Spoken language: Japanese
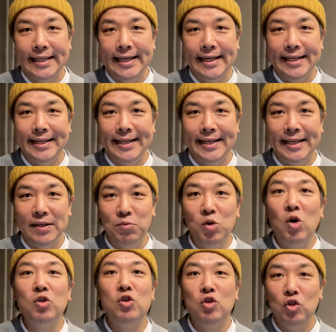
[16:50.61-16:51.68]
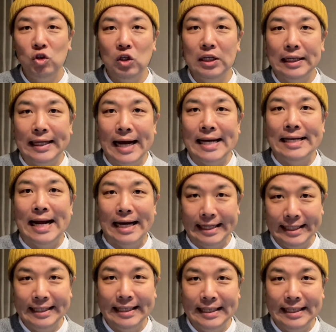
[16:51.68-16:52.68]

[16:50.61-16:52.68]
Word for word: えー、無呼吸外来